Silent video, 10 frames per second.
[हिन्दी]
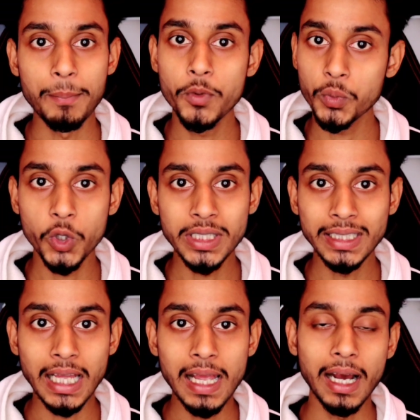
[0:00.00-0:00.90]
अप्रूव हो
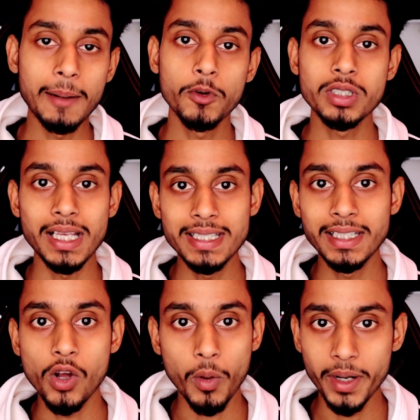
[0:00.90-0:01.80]
जाता है अगर आप लोग सही
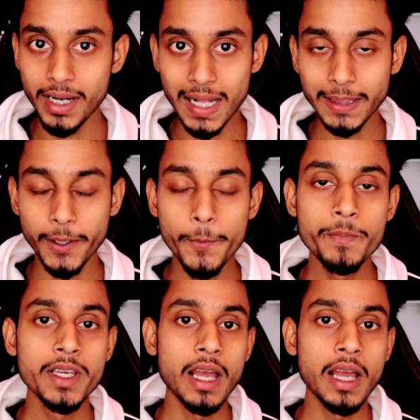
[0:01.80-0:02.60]
से डॉक्यूमेंट डालते हो